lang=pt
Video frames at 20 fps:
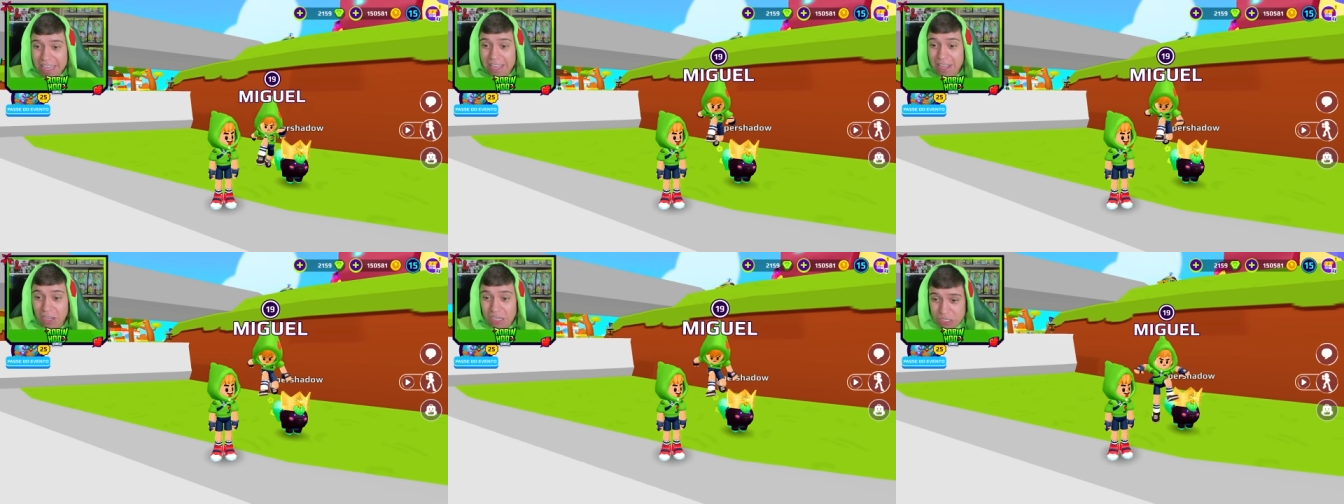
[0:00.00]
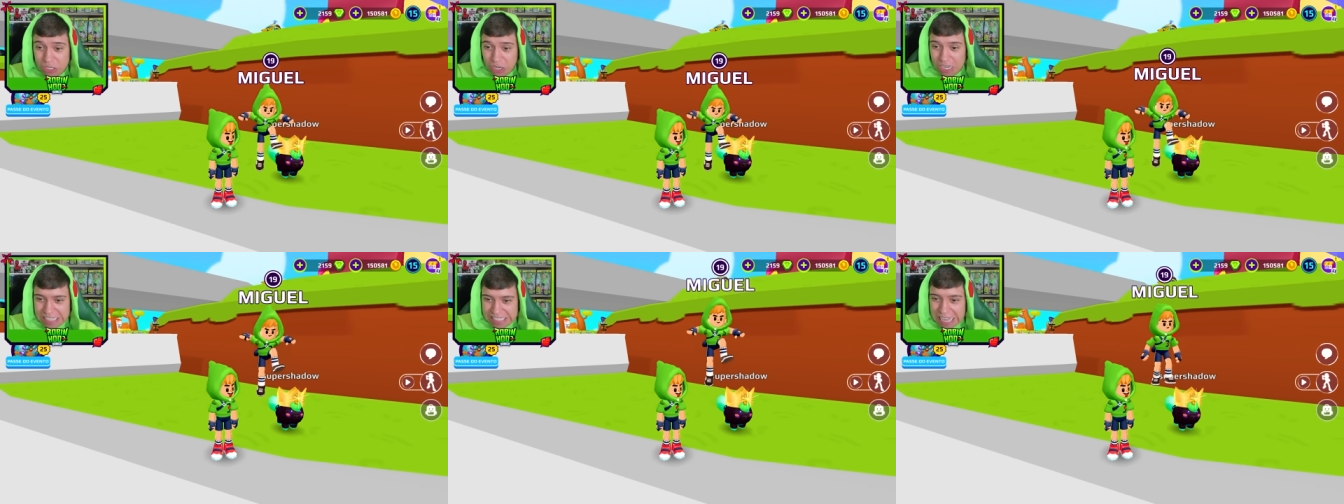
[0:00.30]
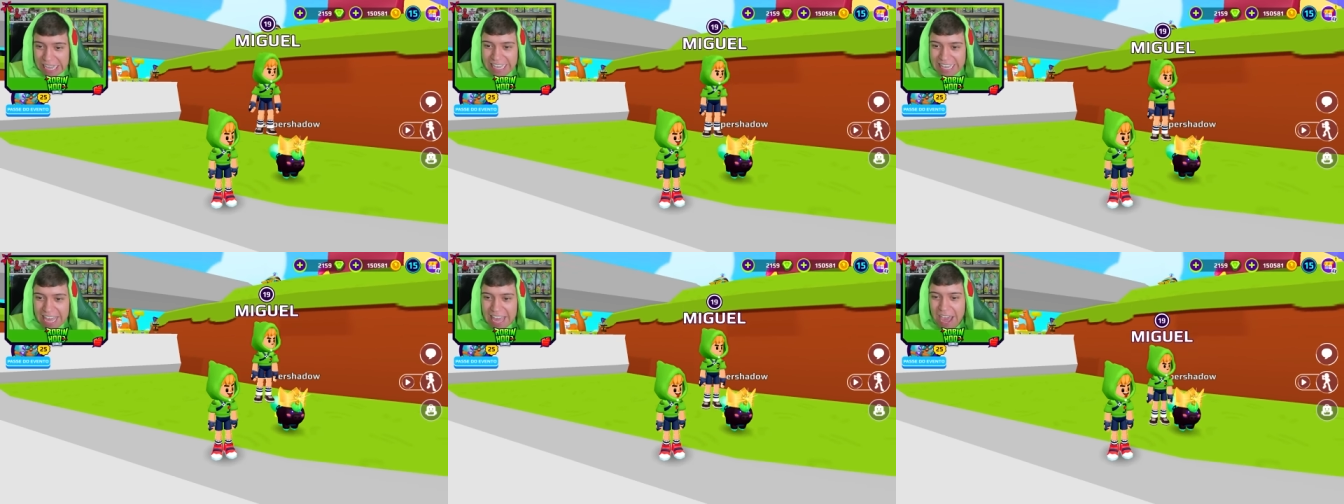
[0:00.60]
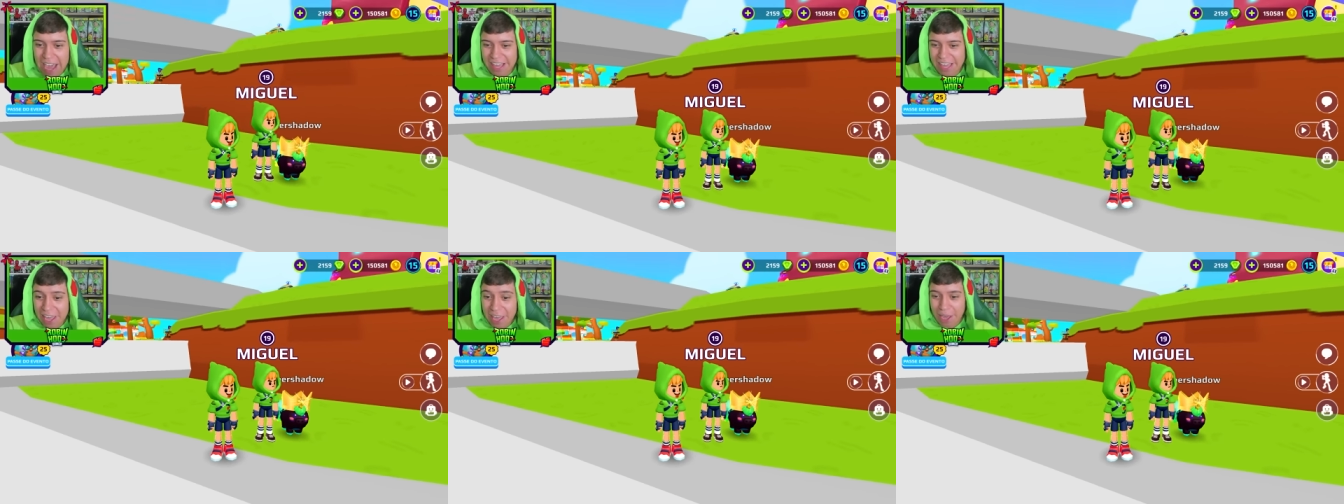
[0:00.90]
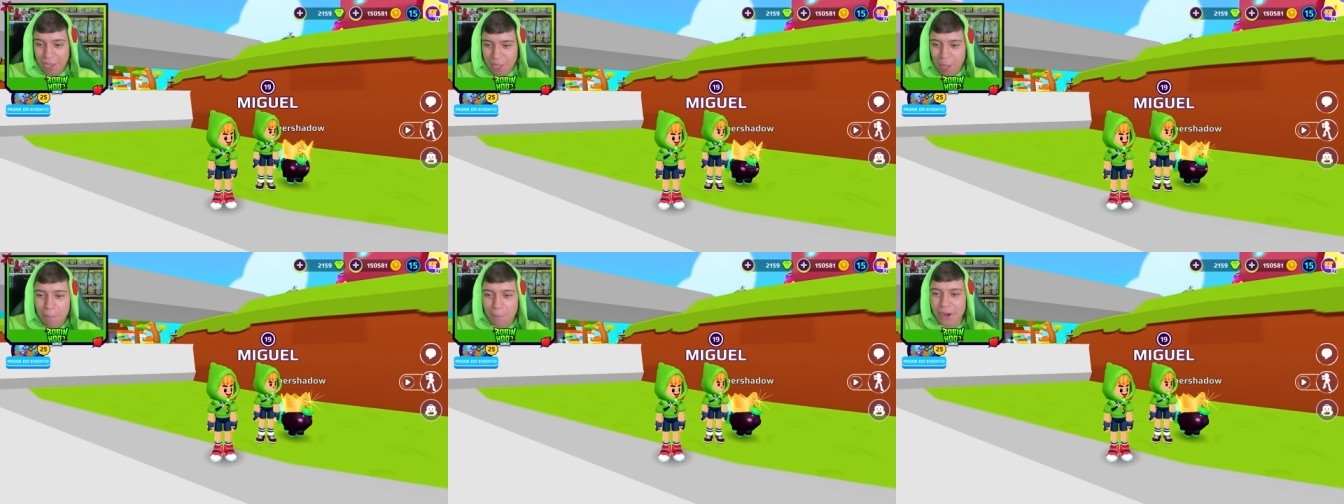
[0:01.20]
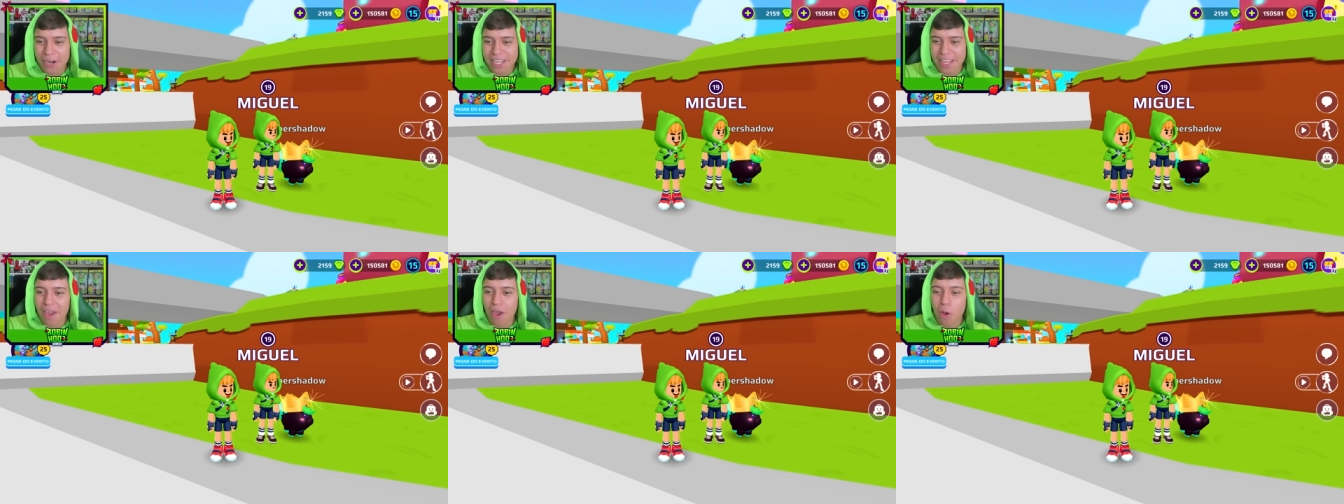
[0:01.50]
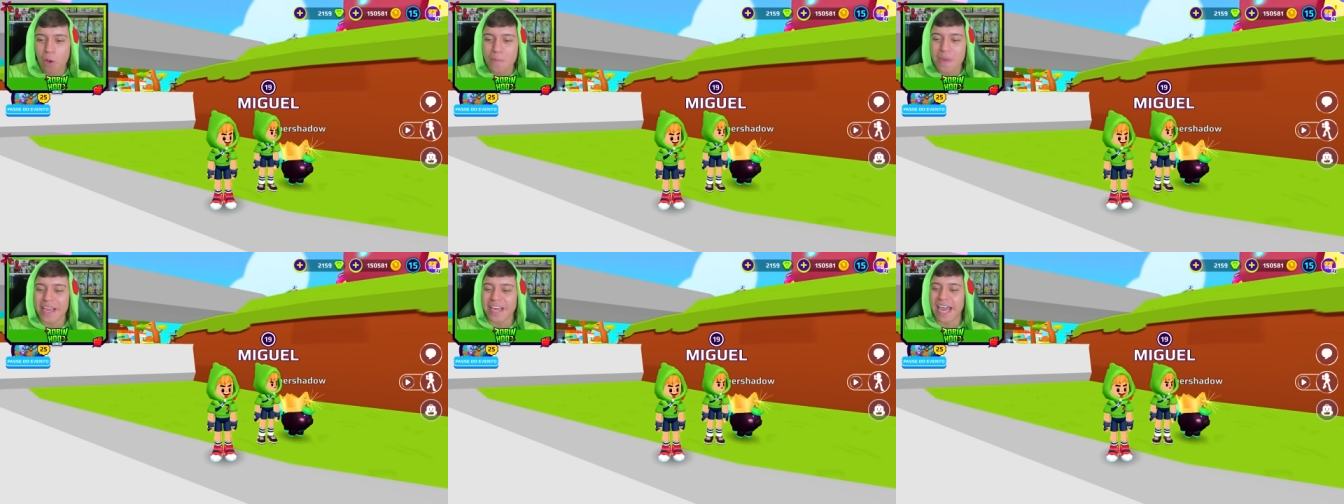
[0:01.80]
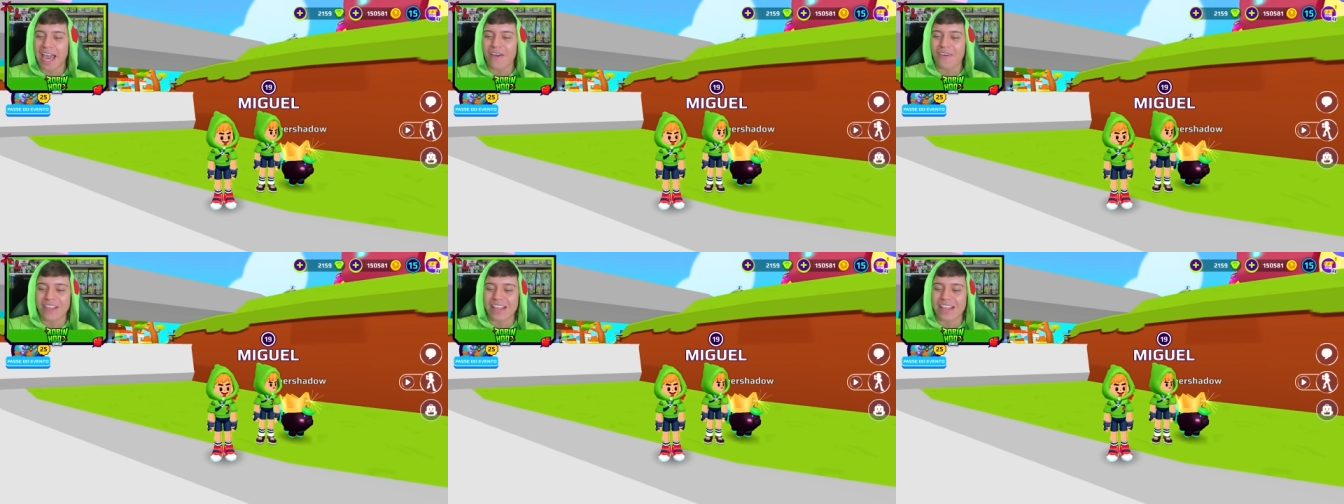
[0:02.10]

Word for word: E eu só sei quem é quem aqui, porque o Miguel,